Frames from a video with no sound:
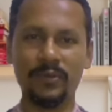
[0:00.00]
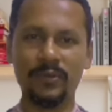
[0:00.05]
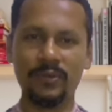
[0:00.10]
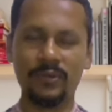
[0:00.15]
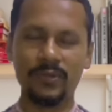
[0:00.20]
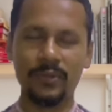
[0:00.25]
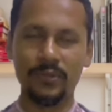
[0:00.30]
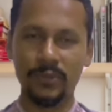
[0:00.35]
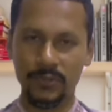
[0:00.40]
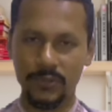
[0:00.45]
এবং
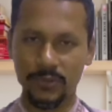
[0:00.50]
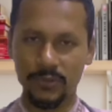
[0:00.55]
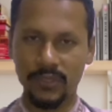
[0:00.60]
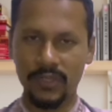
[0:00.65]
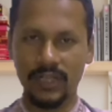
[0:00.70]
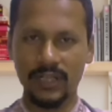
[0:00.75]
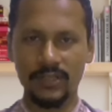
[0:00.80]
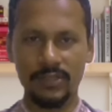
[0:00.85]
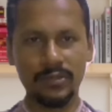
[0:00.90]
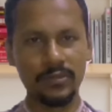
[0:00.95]
নোট
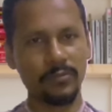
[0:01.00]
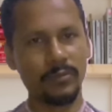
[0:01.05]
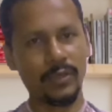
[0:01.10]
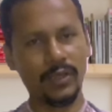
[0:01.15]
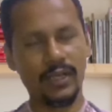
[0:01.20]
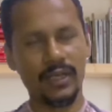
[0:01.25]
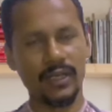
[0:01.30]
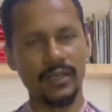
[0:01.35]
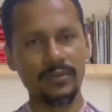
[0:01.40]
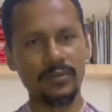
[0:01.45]
করে রাখুন
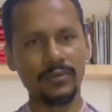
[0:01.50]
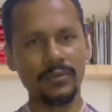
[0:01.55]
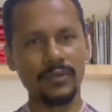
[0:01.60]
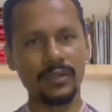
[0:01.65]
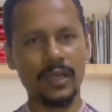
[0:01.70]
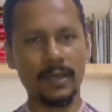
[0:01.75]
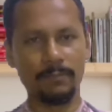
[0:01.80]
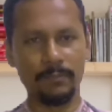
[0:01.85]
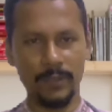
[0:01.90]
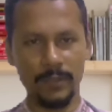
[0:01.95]
মনে রাখুন
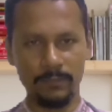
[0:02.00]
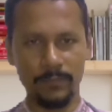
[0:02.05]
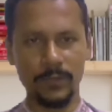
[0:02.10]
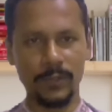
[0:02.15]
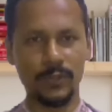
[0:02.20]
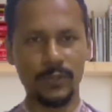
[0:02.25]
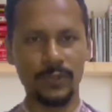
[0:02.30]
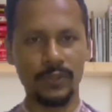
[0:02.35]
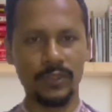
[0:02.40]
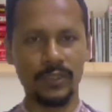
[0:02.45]
আপনার
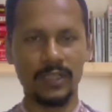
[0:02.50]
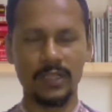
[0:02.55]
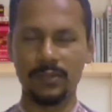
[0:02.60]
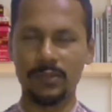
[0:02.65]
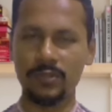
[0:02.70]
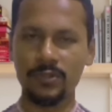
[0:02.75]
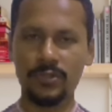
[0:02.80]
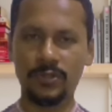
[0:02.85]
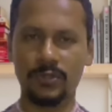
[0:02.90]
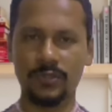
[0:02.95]
প্রিয়
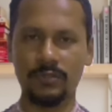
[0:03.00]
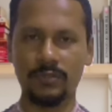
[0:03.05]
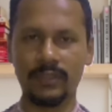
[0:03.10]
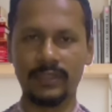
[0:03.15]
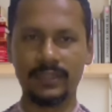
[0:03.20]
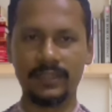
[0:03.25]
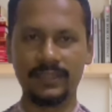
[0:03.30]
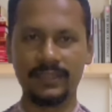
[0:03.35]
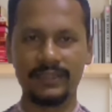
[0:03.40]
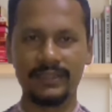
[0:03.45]
সন্তানের কষ্ট
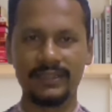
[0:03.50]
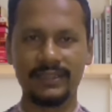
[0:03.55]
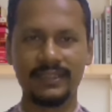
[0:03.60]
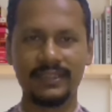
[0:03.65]
কমাতে